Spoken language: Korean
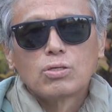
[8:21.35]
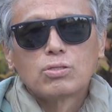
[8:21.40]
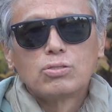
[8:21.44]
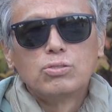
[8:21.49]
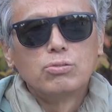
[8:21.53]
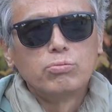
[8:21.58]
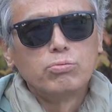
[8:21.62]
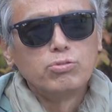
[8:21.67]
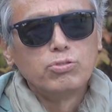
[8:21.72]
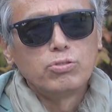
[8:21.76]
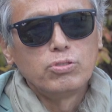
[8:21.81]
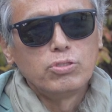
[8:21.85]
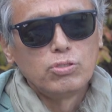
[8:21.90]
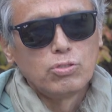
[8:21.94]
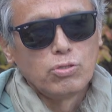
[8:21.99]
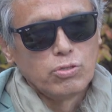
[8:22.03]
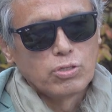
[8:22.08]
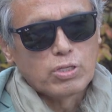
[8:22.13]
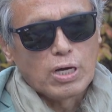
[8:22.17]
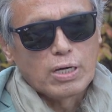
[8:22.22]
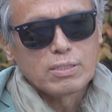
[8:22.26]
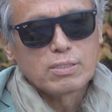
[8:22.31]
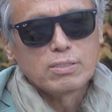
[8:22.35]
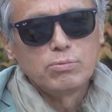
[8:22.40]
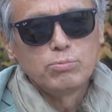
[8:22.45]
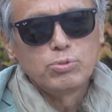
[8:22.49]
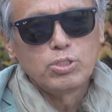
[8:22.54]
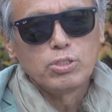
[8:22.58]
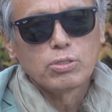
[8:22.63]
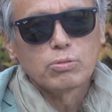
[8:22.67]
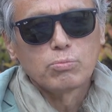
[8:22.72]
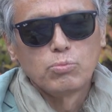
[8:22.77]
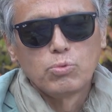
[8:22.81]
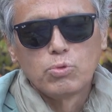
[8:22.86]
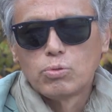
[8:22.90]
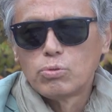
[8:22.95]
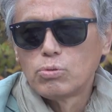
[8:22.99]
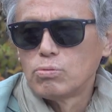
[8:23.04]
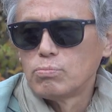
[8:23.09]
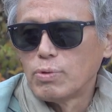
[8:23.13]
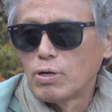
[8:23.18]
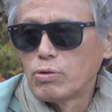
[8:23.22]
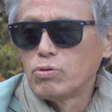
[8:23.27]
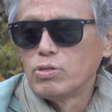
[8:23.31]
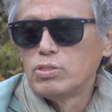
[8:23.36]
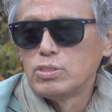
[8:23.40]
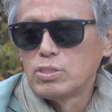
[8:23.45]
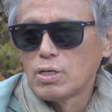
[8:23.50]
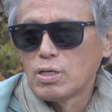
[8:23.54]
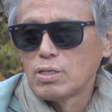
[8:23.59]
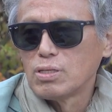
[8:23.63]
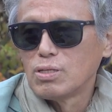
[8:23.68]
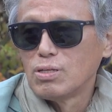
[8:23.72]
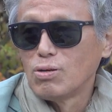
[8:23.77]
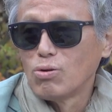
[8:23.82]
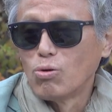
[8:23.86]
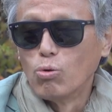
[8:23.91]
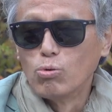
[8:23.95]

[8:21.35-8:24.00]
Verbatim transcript: 그분들이 이제 가끔씩 뭐 만 원짜리,